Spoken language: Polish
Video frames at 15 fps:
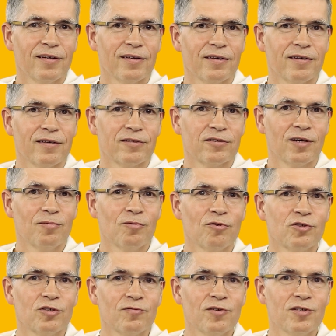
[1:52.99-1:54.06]
E, czemu
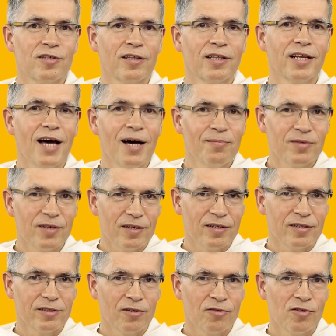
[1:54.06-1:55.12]
oczywiste dla mnie
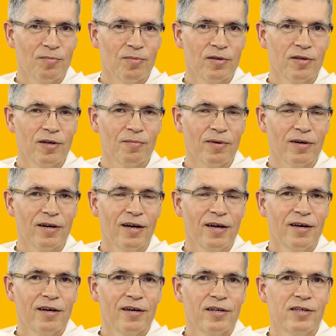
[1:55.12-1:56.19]
jest, że ciebie nie ma?
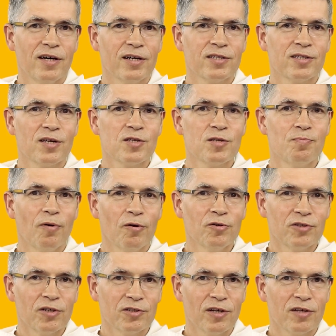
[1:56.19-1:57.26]
Ja chcę
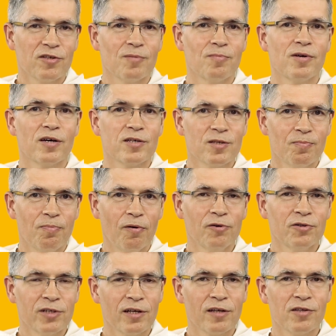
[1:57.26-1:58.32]
spojrzeć na ciebie, ja
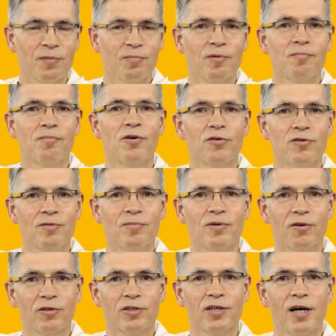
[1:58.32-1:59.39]
spojrzę na ciebie
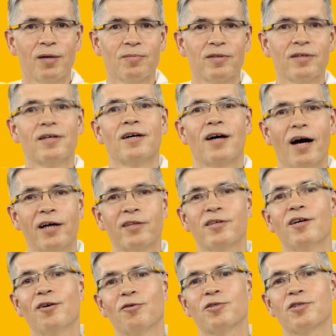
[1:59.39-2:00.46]
moimi oczami, a
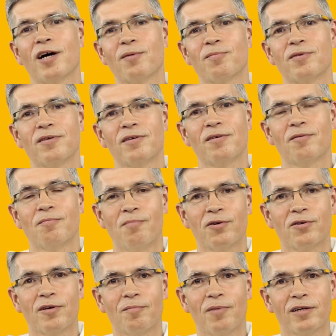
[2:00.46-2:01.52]
nie oczami
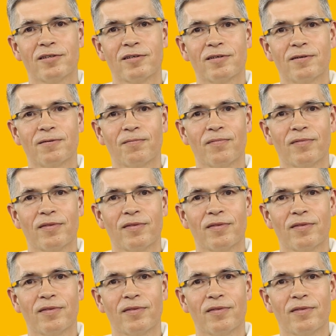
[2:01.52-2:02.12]
mojej matki.